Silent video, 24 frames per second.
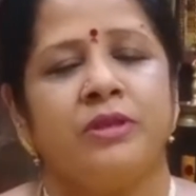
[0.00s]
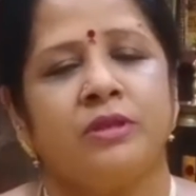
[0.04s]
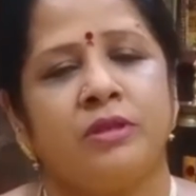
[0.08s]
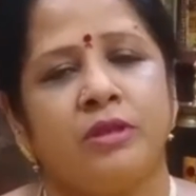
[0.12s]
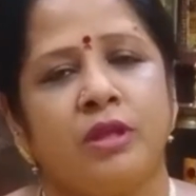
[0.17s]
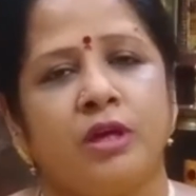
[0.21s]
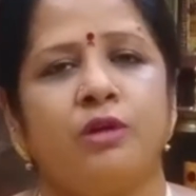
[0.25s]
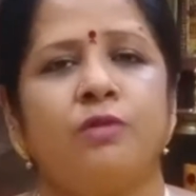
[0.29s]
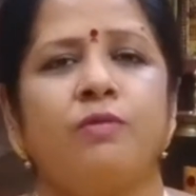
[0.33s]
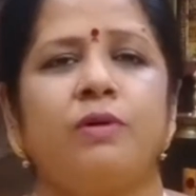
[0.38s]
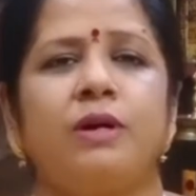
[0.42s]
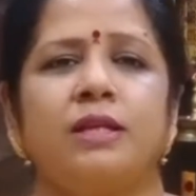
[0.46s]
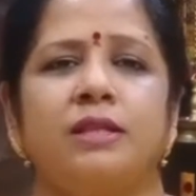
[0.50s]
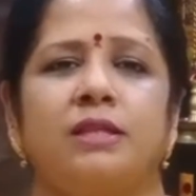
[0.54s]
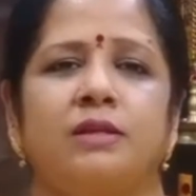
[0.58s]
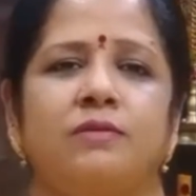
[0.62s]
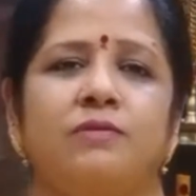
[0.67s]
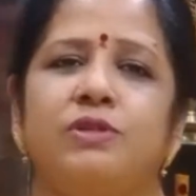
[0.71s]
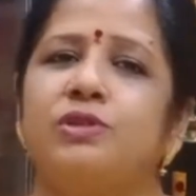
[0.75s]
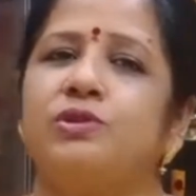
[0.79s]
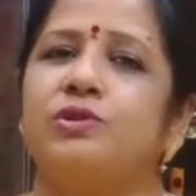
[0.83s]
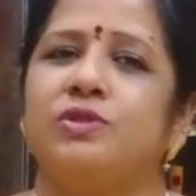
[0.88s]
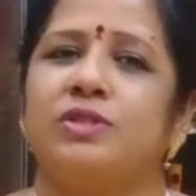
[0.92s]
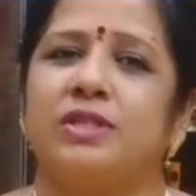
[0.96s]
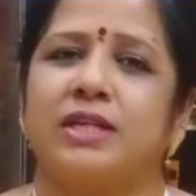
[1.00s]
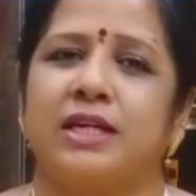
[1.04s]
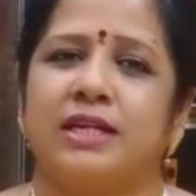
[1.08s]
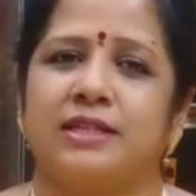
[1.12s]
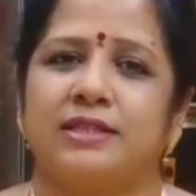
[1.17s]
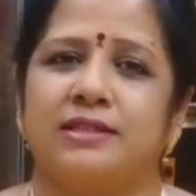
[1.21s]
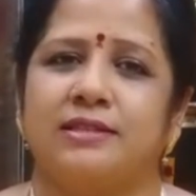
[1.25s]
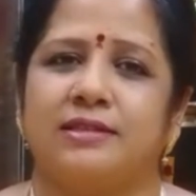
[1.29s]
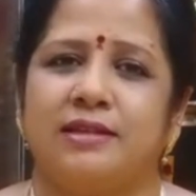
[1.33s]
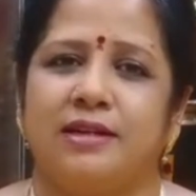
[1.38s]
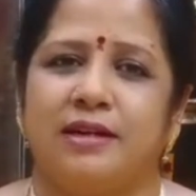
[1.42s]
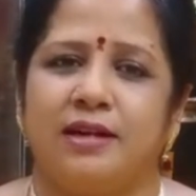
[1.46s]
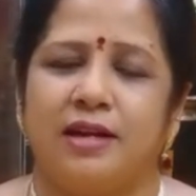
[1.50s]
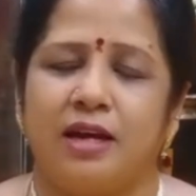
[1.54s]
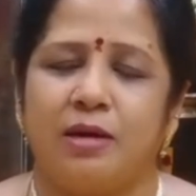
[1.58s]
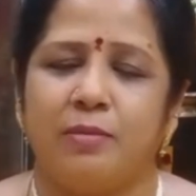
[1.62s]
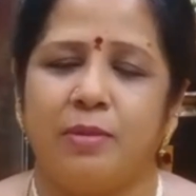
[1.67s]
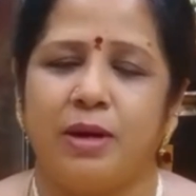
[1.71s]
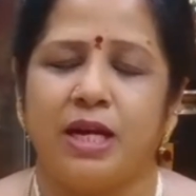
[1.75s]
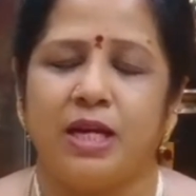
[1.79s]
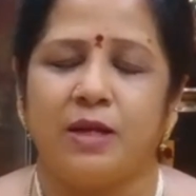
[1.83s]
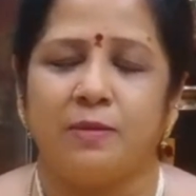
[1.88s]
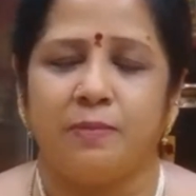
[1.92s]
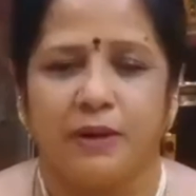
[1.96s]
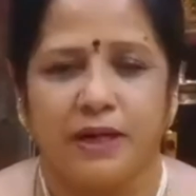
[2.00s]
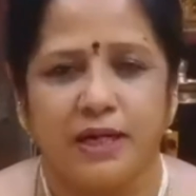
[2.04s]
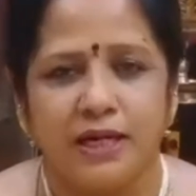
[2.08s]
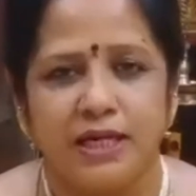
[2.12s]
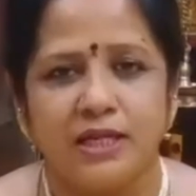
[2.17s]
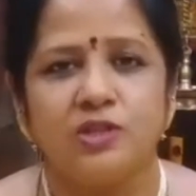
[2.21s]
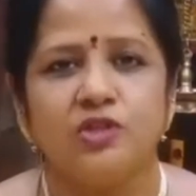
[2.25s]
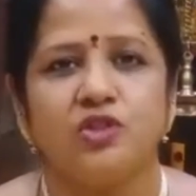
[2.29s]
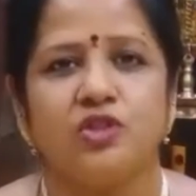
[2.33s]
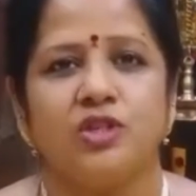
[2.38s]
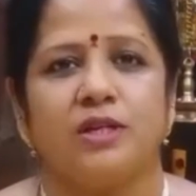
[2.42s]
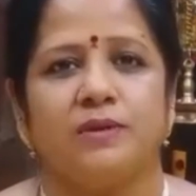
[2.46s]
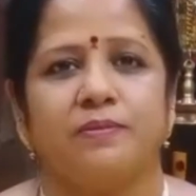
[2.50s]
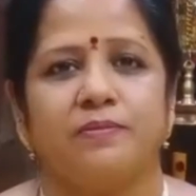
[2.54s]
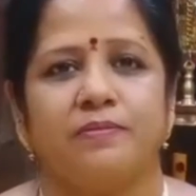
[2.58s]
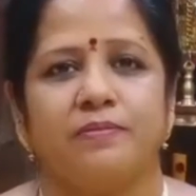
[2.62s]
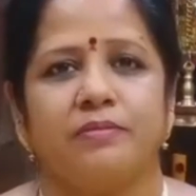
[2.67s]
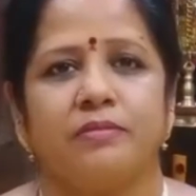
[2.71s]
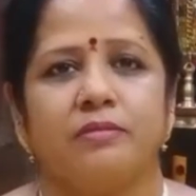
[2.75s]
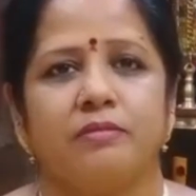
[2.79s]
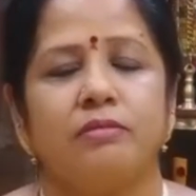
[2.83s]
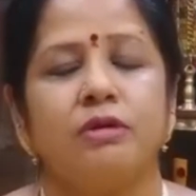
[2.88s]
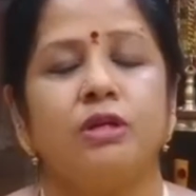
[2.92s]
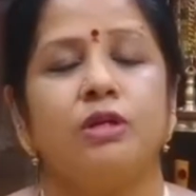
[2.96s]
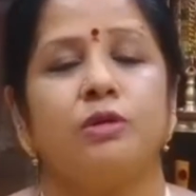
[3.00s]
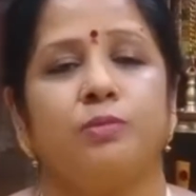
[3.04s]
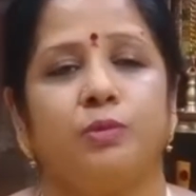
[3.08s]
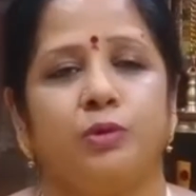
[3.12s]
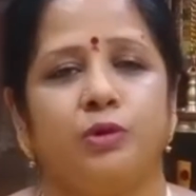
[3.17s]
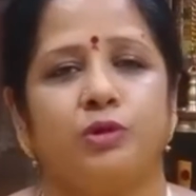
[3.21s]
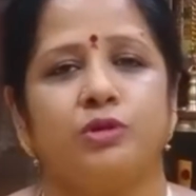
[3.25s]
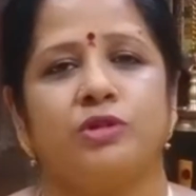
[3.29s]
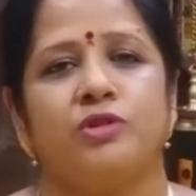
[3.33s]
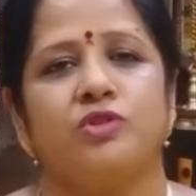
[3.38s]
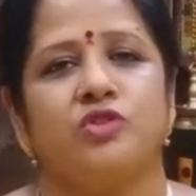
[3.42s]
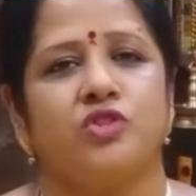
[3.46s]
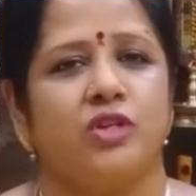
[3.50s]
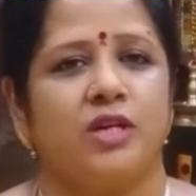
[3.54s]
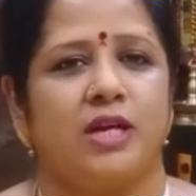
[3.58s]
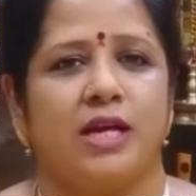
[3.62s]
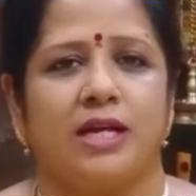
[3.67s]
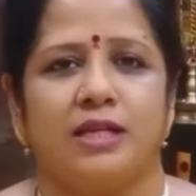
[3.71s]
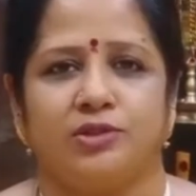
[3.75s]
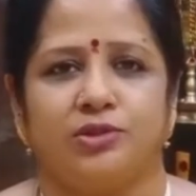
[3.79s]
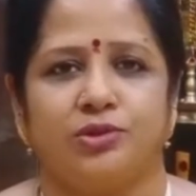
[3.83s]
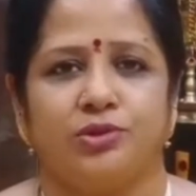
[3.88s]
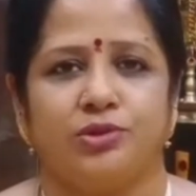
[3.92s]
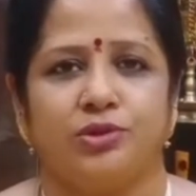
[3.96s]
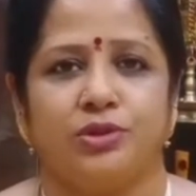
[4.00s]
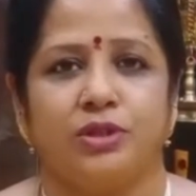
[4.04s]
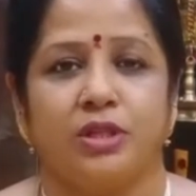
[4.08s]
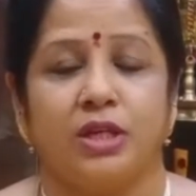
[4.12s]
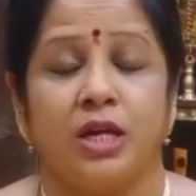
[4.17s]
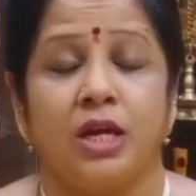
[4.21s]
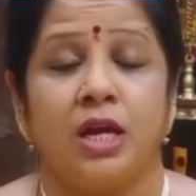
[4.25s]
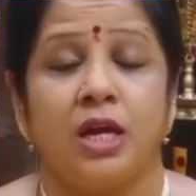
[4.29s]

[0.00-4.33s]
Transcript: తర్వాత విష్ణు సహస్రనామాన్ని పఠించి మీరు భోజనం చేయాల్సి ఉంటుంది